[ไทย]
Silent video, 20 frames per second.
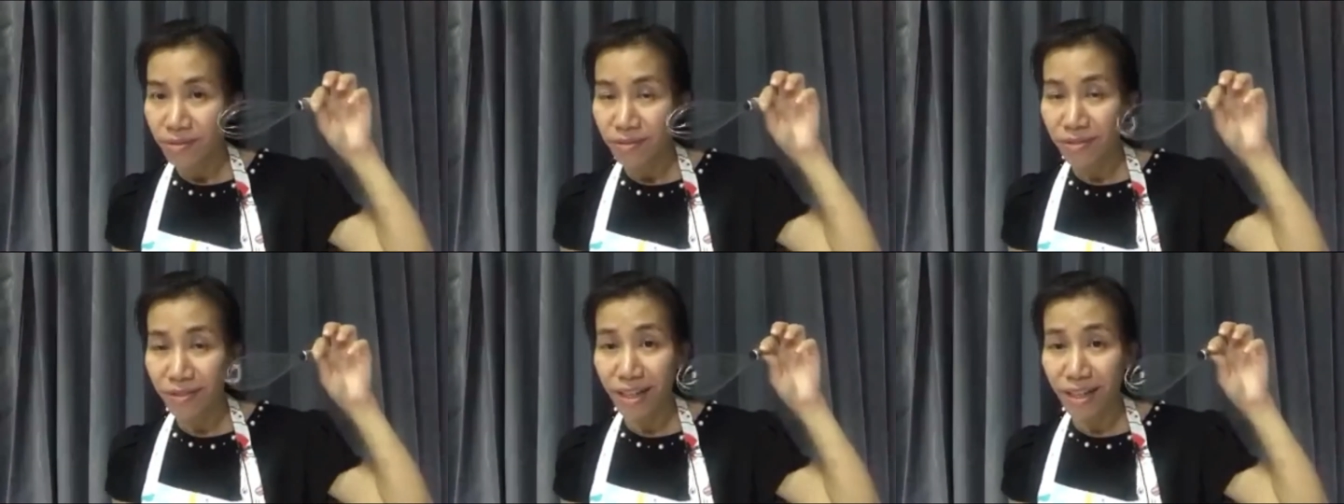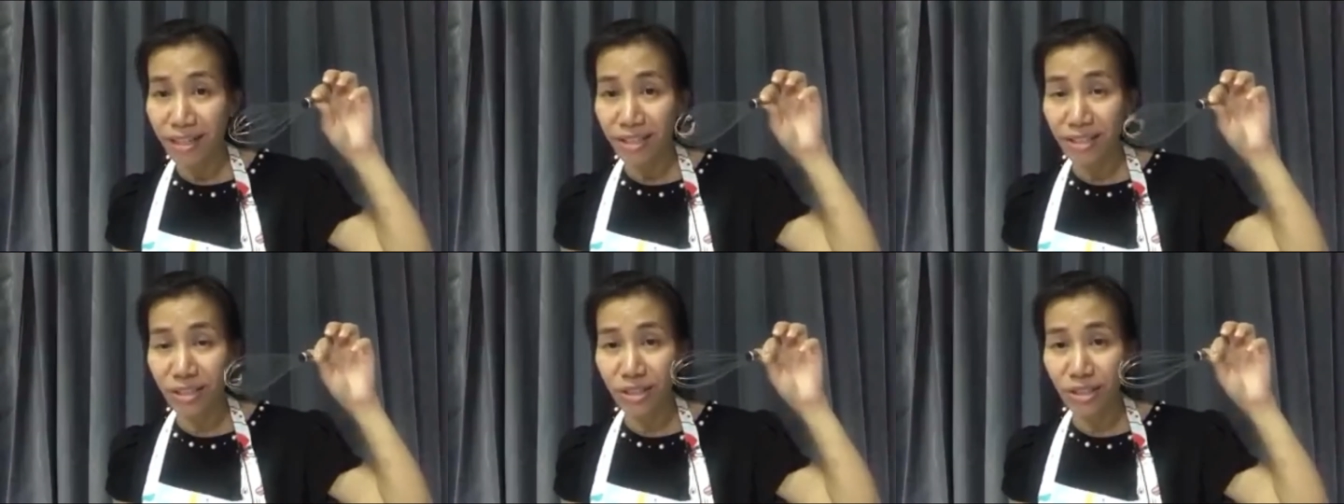
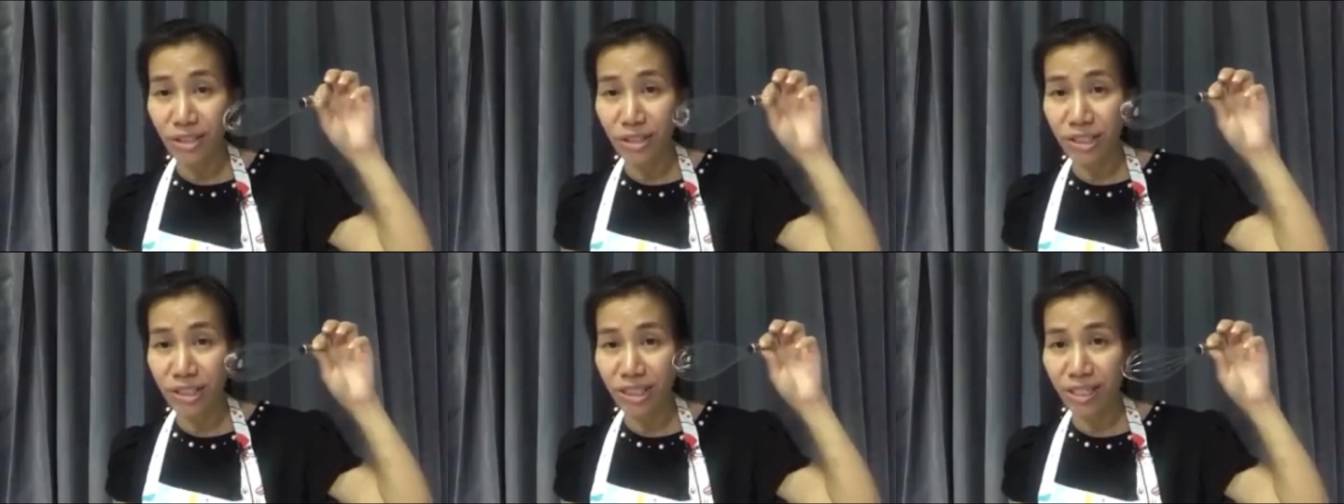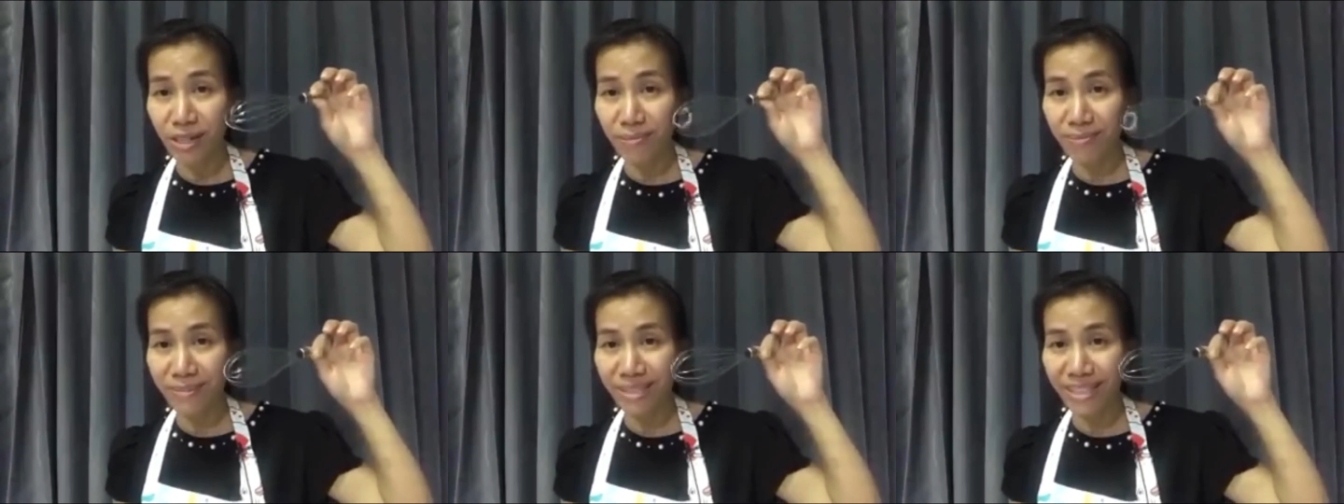try to do
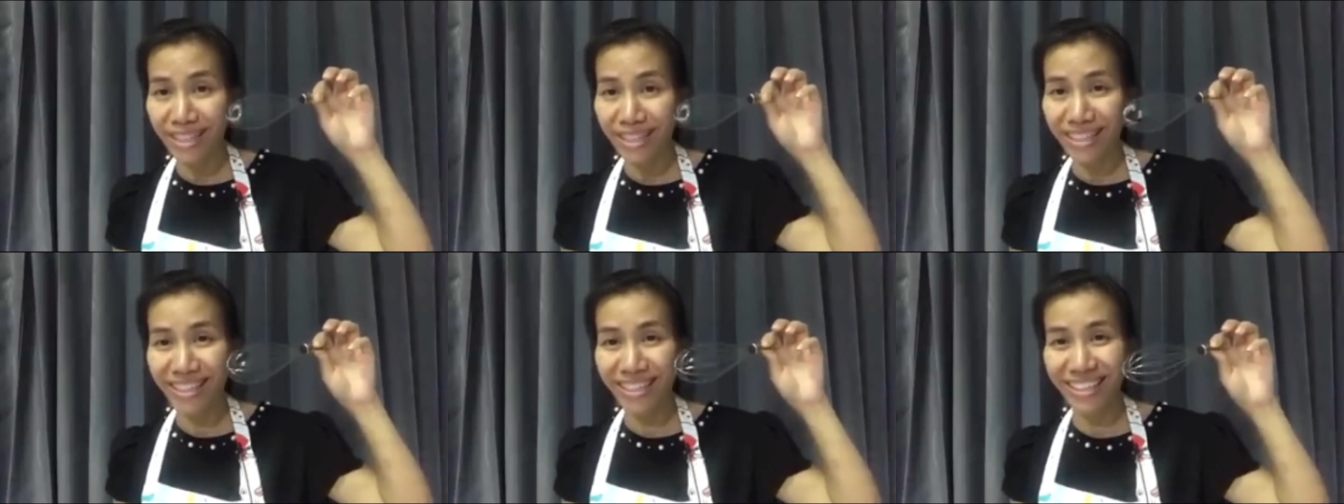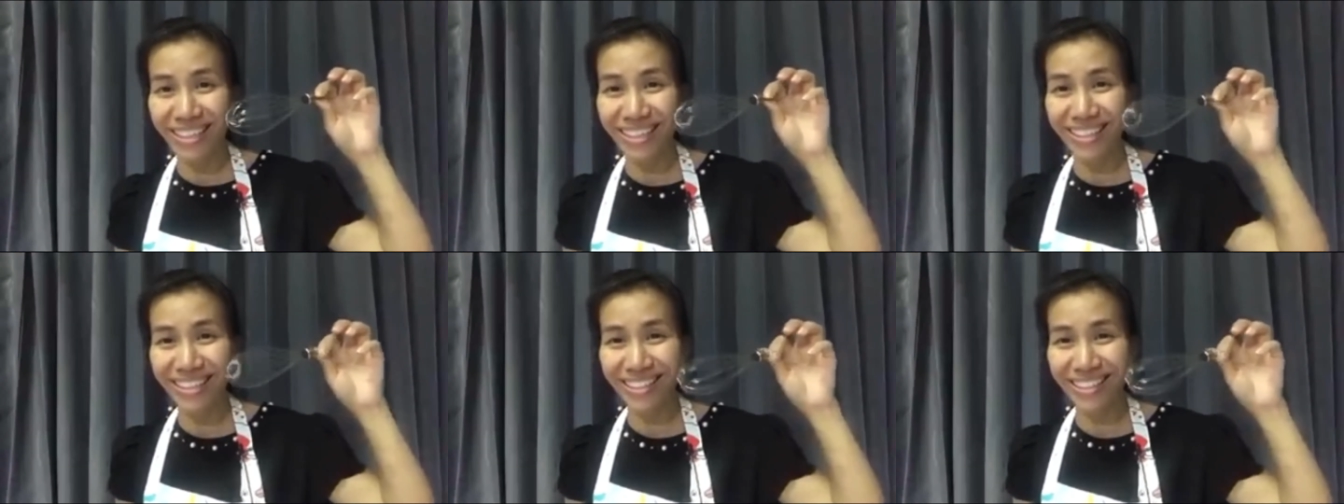something
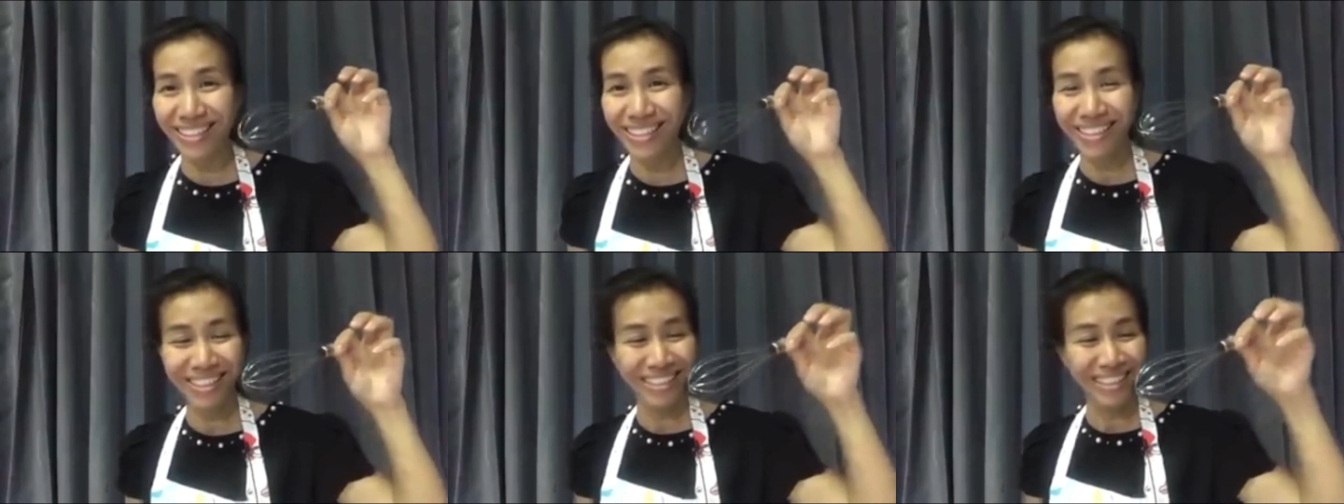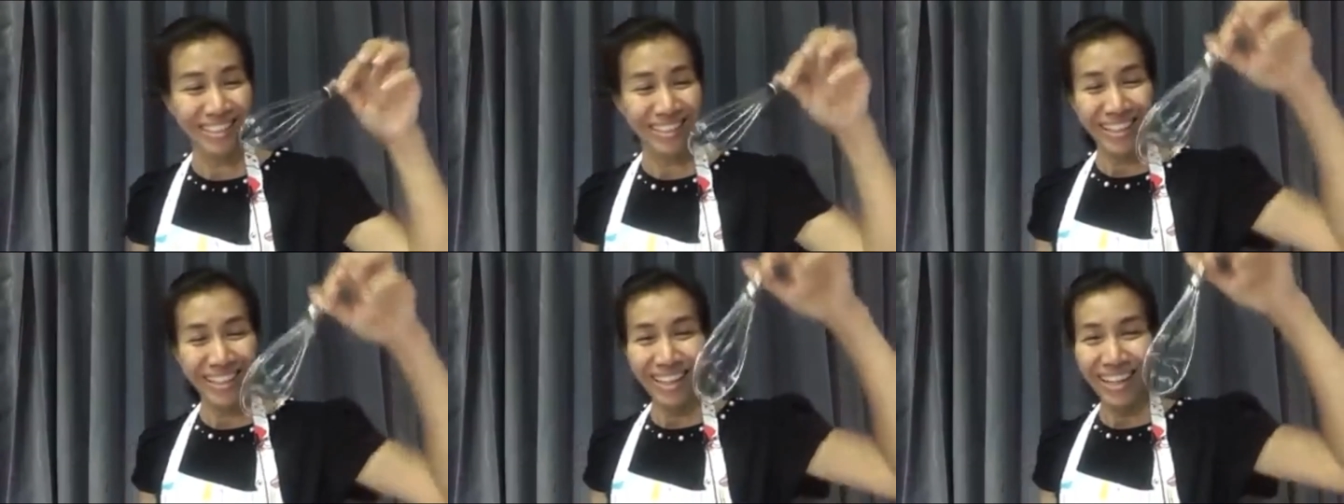
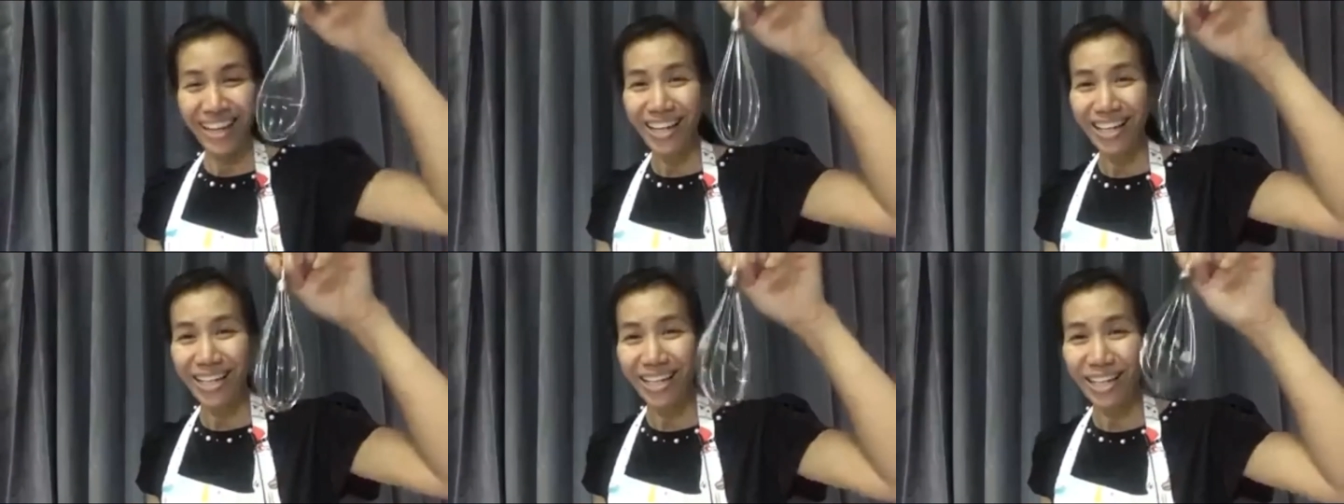อัน